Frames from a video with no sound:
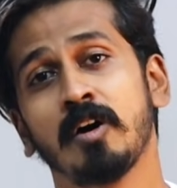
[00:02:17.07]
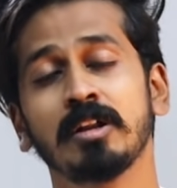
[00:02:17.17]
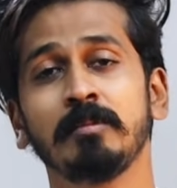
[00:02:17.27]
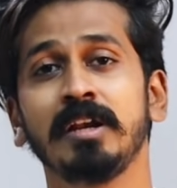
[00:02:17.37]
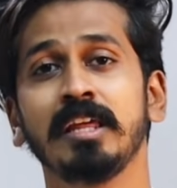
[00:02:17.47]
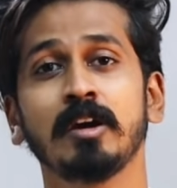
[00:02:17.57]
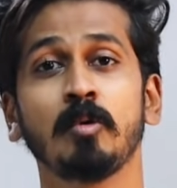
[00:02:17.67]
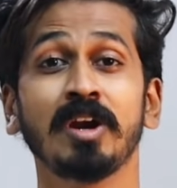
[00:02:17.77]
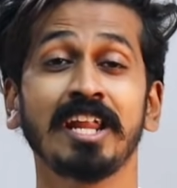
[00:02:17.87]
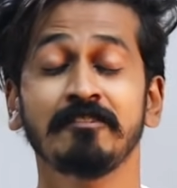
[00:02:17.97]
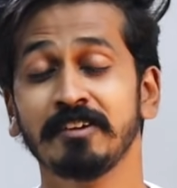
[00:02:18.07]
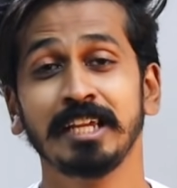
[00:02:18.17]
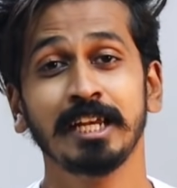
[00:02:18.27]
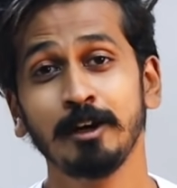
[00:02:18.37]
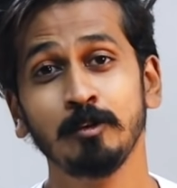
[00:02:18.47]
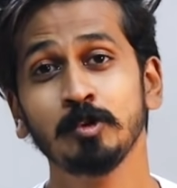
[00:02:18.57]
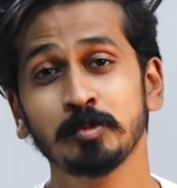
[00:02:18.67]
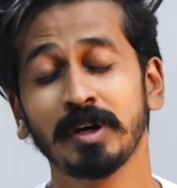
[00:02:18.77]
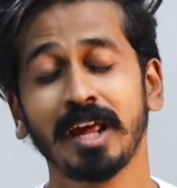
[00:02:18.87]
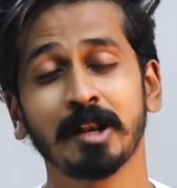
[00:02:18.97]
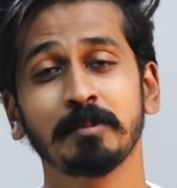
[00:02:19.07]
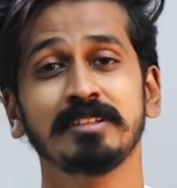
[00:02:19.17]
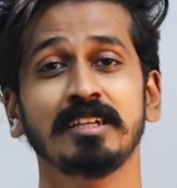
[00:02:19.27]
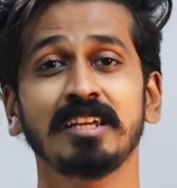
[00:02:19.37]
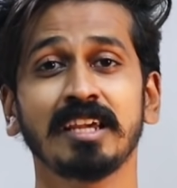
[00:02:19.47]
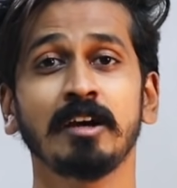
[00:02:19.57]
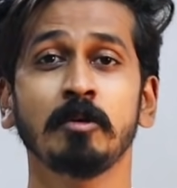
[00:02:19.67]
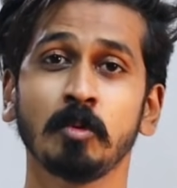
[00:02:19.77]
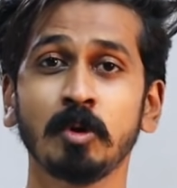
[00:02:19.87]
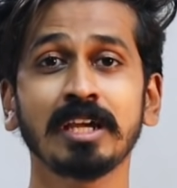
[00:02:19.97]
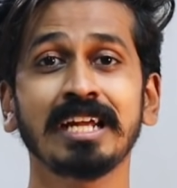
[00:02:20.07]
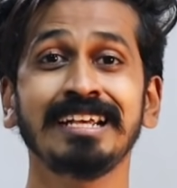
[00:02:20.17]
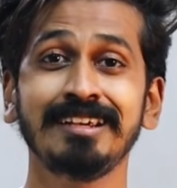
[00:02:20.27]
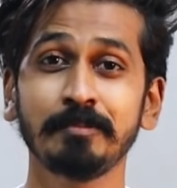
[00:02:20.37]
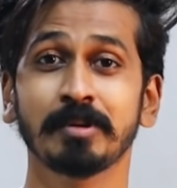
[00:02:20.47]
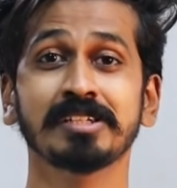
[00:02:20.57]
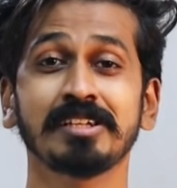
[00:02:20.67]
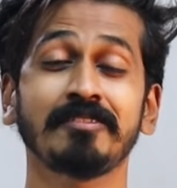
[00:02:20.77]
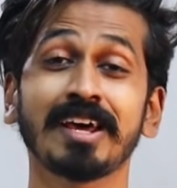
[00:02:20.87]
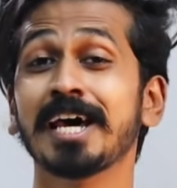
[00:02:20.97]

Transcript: ஆட்டோமேட்டிக்காக உங்கள் லைஃப்பை நீங்களே லூஸ் பண்ண ஆரம்பிச்சிடுறீங்க உங்களுக்கு டிப்ரெஷன் வர